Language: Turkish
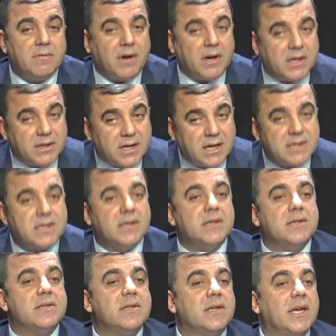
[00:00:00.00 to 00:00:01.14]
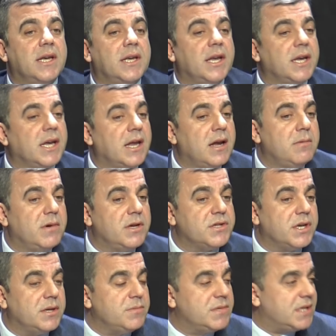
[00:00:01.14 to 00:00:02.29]
Farkındaysanız e, yeni genel
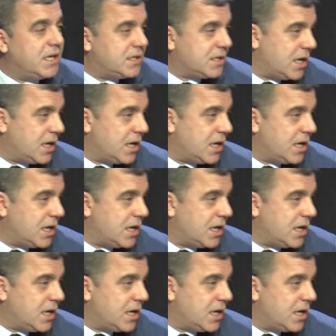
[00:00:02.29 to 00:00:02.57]
başkanımız